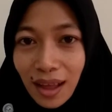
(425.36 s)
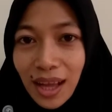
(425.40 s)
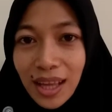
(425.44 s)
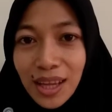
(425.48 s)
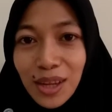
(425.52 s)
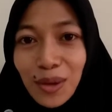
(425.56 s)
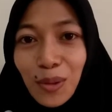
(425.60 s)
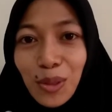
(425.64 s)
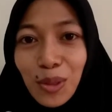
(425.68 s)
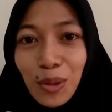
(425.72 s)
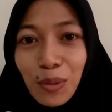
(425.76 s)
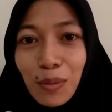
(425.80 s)

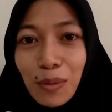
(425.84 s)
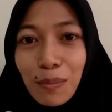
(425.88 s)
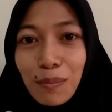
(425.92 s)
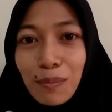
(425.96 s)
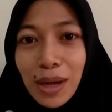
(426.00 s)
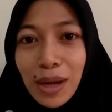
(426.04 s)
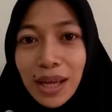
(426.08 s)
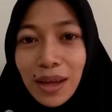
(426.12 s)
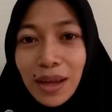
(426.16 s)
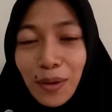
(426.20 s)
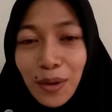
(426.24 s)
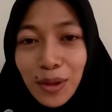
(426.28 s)
hanya untuk
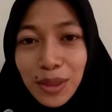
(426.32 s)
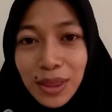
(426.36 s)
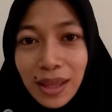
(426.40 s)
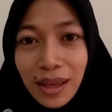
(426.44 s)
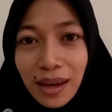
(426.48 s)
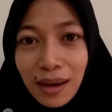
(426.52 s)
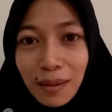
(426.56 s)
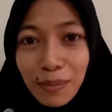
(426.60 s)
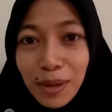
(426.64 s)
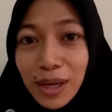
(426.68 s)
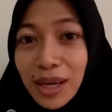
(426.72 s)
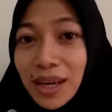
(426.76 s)
membayar
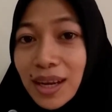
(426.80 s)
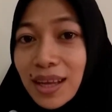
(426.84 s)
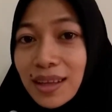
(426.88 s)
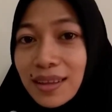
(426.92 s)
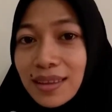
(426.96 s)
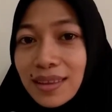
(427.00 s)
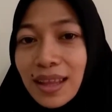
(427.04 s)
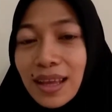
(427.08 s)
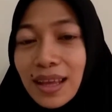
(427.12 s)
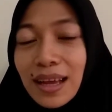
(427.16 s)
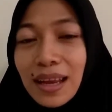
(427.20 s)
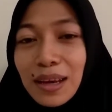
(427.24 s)
hotel,
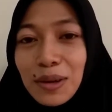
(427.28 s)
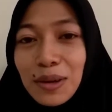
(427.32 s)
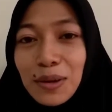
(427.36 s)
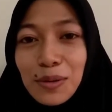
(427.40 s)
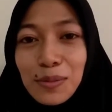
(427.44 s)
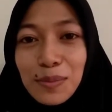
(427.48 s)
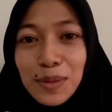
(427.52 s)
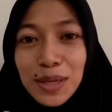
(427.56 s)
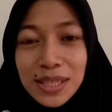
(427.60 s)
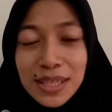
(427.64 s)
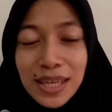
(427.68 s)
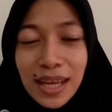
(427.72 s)
mending tinggal di
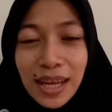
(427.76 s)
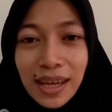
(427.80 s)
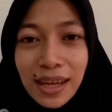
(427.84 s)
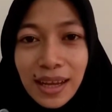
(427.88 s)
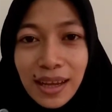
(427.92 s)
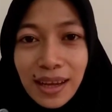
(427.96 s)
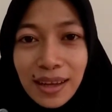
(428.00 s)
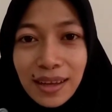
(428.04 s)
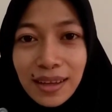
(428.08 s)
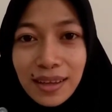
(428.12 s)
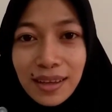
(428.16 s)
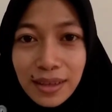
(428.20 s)
rumah
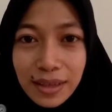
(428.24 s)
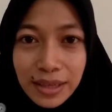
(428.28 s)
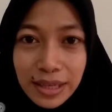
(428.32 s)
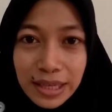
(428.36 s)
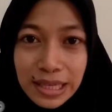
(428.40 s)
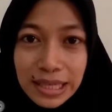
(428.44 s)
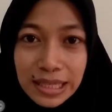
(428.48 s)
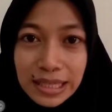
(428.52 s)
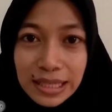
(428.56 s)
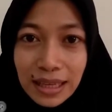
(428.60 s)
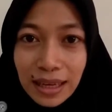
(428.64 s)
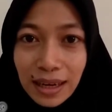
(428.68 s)
saya.
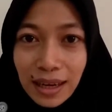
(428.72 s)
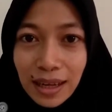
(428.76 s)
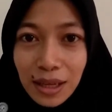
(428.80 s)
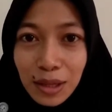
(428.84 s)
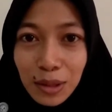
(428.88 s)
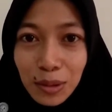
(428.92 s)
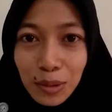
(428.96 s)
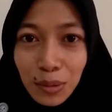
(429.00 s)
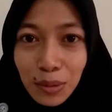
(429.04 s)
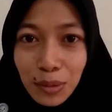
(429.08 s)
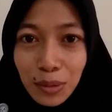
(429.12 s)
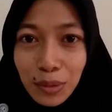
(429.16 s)
Setelah
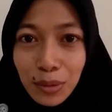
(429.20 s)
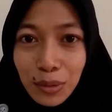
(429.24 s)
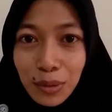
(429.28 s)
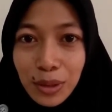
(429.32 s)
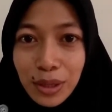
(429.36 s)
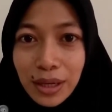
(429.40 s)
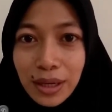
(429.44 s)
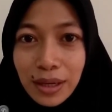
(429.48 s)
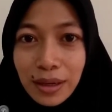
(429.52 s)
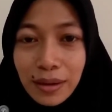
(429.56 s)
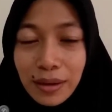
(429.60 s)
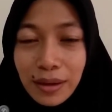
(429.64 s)
itu
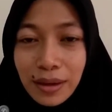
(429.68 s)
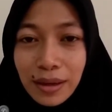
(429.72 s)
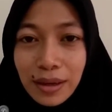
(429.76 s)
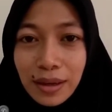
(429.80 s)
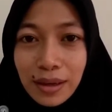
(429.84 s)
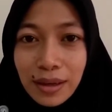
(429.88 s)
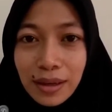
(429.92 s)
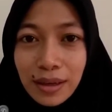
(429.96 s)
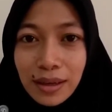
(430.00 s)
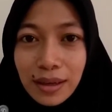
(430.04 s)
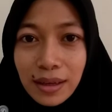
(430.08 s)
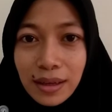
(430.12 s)

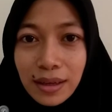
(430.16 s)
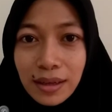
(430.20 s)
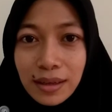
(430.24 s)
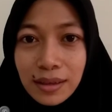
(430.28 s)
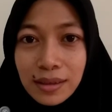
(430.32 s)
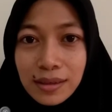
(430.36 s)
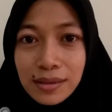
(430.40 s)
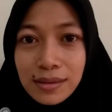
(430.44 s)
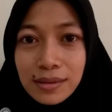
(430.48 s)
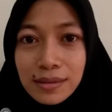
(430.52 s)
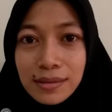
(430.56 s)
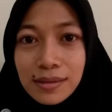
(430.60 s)

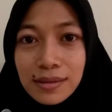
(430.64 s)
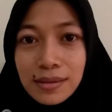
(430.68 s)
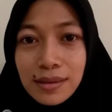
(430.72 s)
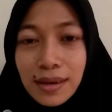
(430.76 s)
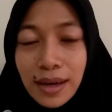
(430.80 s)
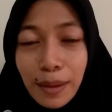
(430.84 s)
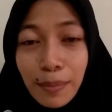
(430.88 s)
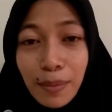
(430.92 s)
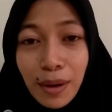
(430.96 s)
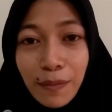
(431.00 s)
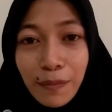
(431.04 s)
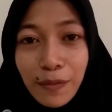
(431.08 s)
e,
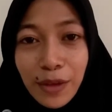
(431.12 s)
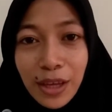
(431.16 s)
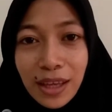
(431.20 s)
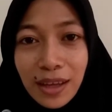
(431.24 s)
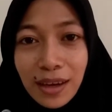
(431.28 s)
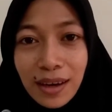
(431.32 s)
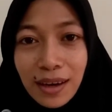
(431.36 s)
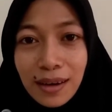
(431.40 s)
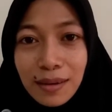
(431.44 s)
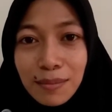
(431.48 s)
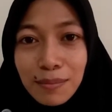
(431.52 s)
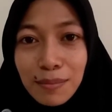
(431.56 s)
rebar
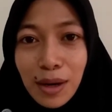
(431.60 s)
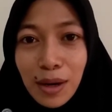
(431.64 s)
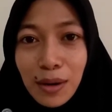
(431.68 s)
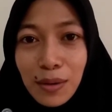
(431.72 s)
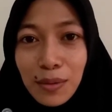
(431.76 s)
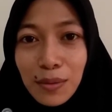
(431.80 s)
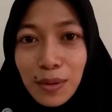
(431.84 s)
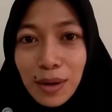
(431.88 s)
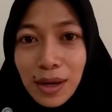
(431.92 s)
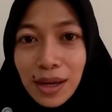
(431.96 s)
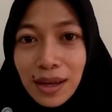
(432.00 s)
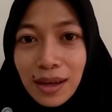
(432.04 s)
pikiran
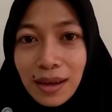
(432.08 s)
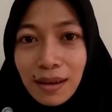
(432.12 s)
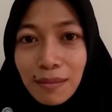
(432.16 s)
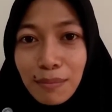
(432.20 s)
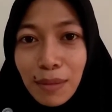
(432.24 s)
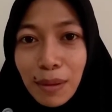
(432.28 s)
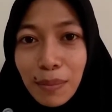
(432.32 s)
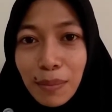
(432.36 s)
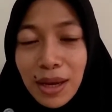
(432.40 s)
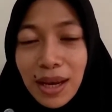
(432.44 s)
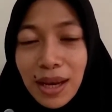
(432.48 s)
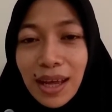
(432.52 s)

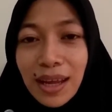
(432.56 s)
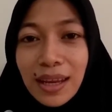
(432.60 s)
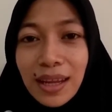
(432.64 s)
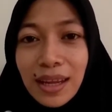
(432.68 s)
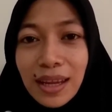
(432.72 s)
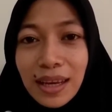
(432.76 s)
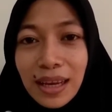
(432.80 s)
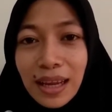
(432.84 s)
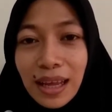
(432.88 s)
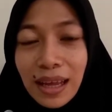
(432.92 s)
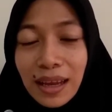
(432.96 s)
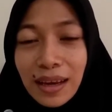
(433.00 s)
bahwa Mami
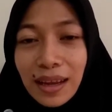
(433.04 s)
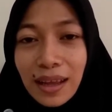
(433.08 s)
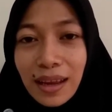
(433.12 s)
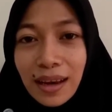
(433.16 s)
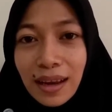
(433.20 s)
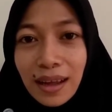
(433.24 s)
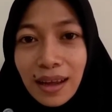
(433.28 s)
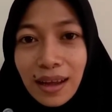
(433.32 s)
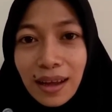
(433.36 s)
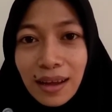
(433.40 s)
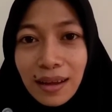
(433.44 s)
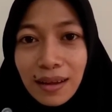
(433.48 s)
ini
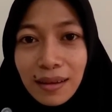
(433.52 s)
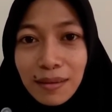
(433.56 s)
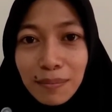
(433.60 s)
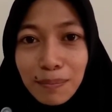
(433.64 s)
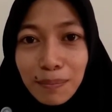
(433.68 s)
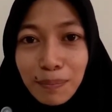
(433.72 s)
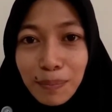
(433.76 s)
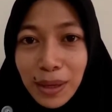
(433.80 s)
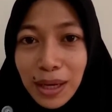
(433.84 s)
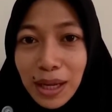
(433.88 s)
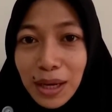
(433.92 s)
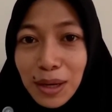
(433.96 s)
adalah
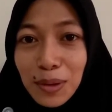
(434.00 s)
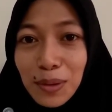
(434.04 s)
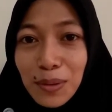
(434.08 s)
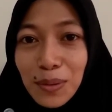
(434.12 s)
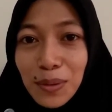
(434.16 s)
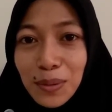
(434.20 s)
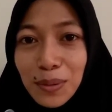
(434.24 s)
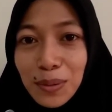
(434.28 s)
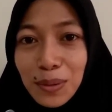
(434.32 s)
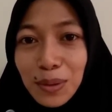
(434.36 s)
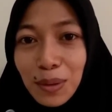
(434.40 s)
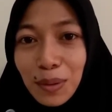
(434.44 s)

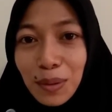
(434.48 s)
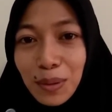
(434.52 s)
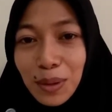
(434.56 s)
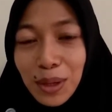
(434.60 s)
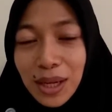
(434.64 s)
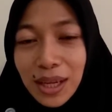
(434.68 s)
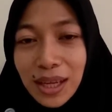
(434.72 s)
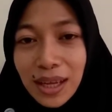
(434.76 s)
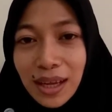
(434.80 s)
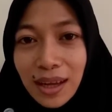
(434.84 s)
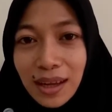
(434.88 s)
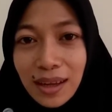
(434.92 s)
pelindung
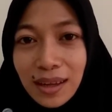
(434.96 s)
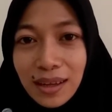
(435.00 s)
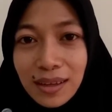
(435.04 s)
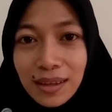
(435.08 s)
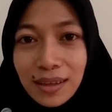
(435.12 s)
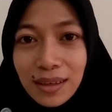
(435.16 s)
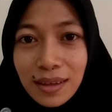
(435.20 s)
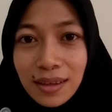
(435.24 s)
untuk dia.